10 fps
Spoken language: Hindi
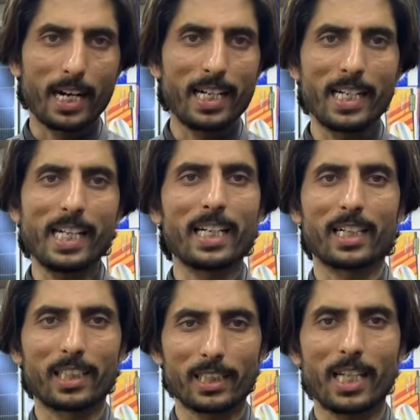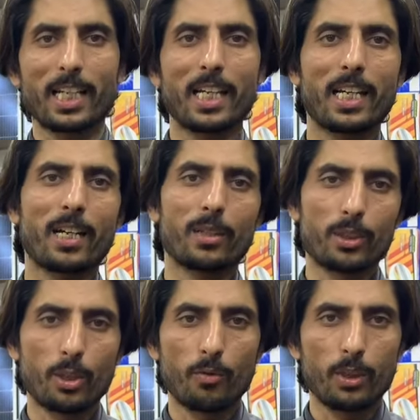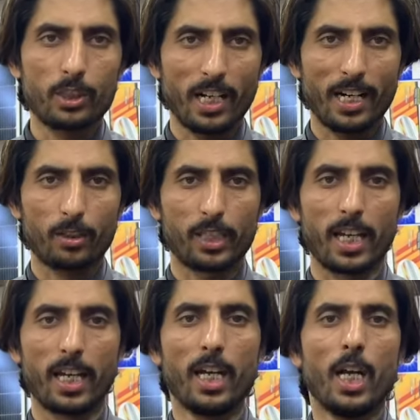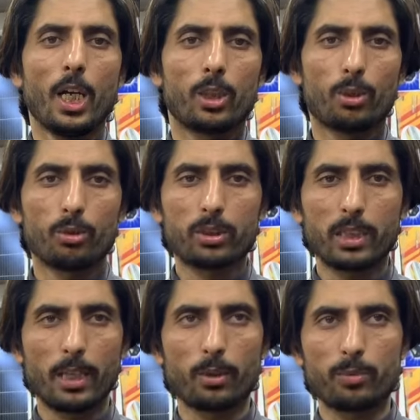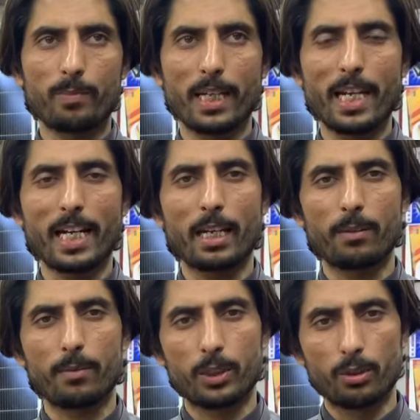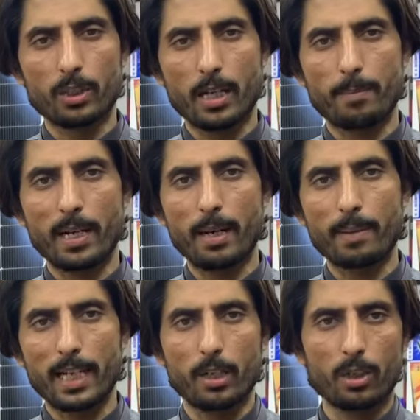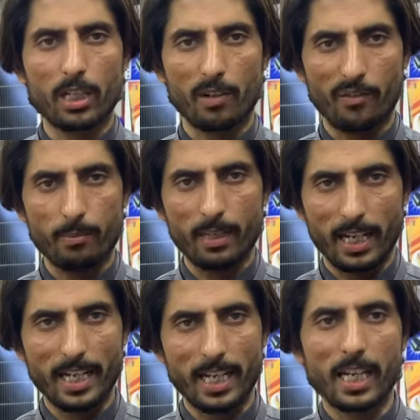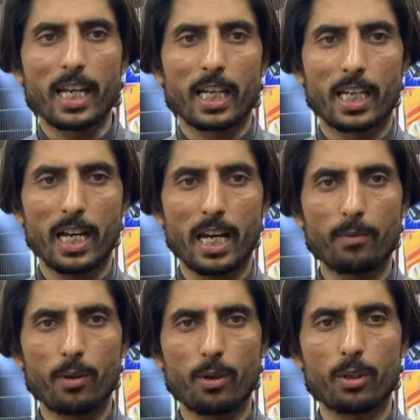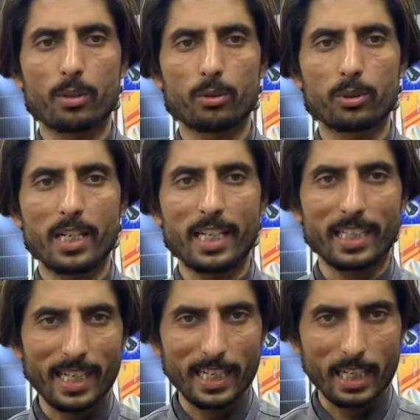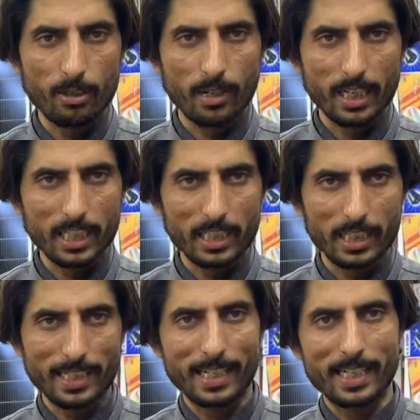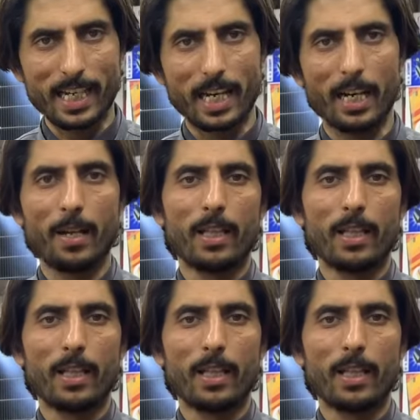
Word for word: गाइड नहीं कर सकते कि जो वो चाह रहे होते हैं तो उससे उसमें यह है कि वो यूज़र अपना पहले लोड कंफर्म कर ले कि यार वो उसने कितने किलो वाट की चीज़ लेनी है